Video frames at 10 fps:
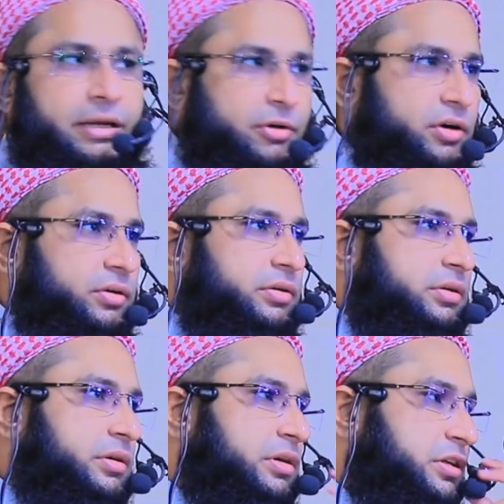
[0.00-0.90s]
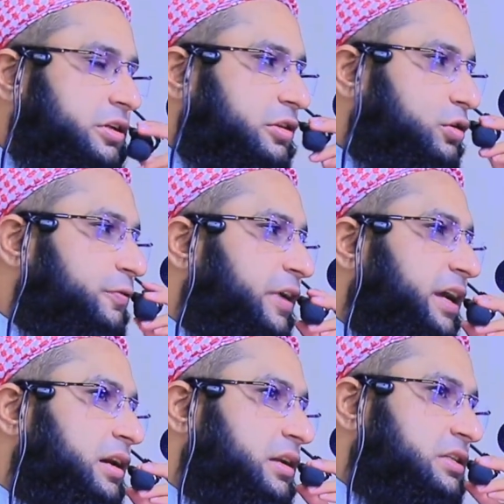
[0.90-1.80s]
এবং হজরত
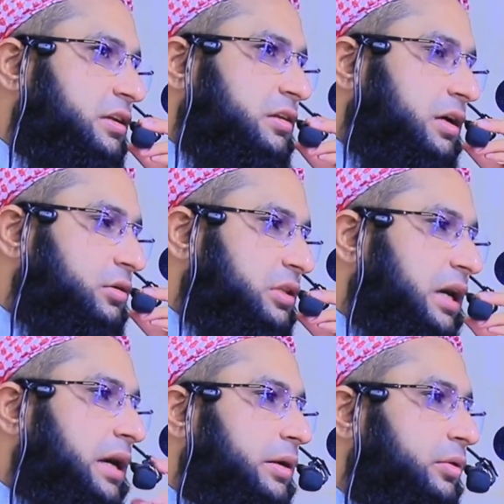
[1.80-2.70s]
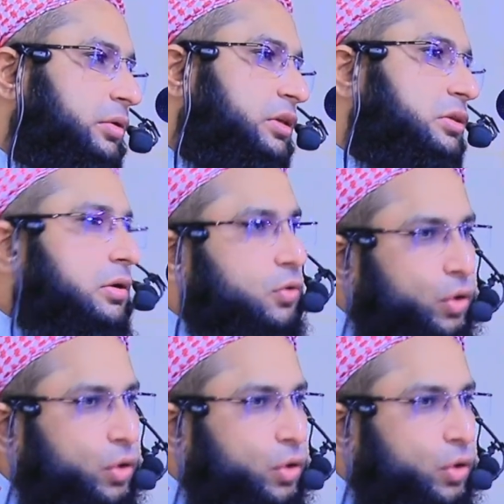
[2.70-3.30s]
তোফায়েল রাজি আল্লাহ তালানহ একজন